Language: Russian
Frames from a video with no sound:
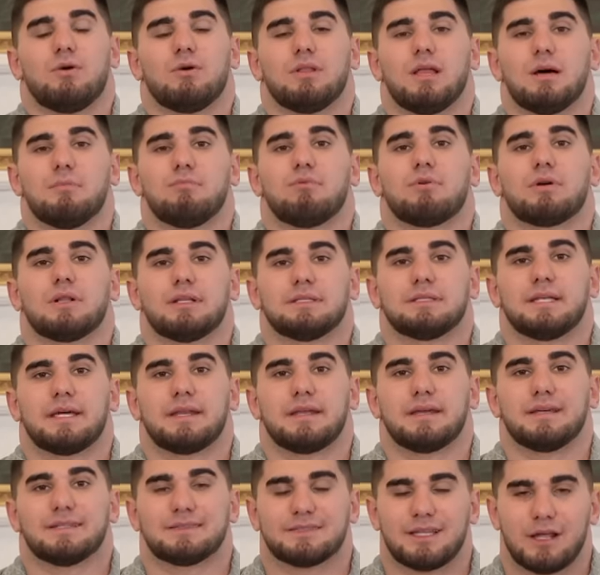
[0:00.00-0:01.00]

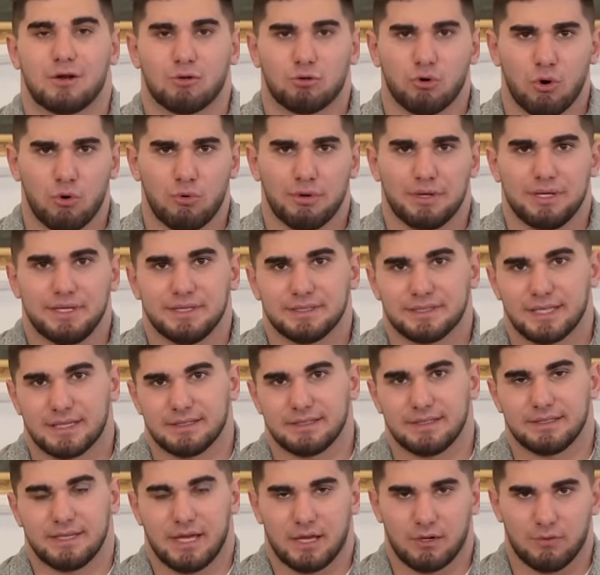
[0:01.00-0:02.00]
онлайн-бухгалтерия, торговый и
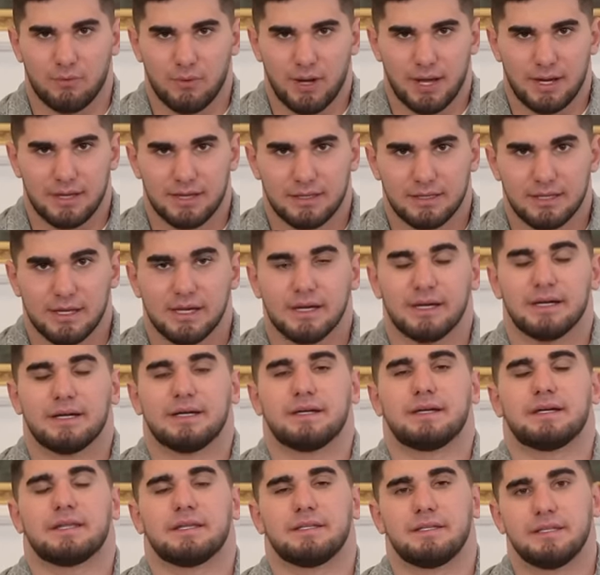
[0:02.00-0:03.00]
интернет-эквайринг,
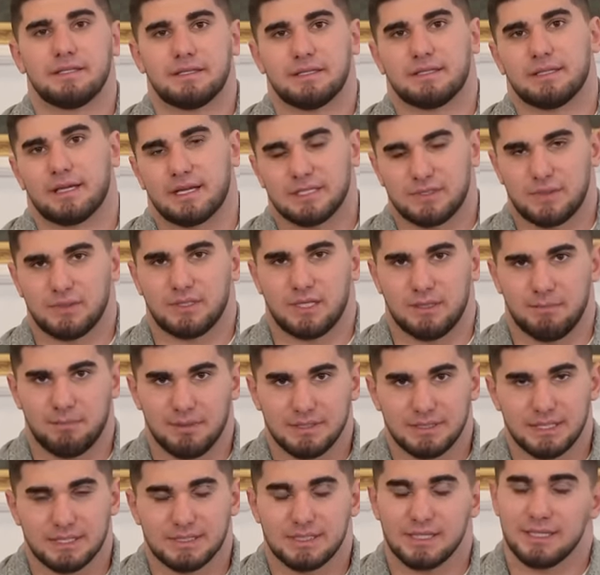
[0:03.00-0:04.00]
кредиты на развитие
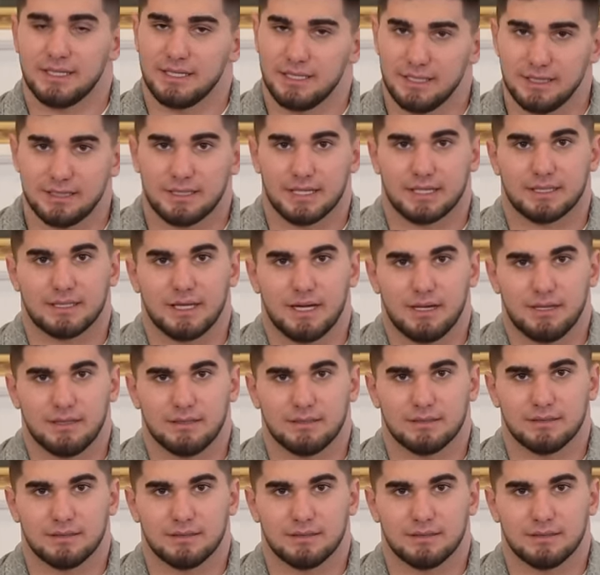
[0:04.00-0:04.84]
бизнеса и так далее.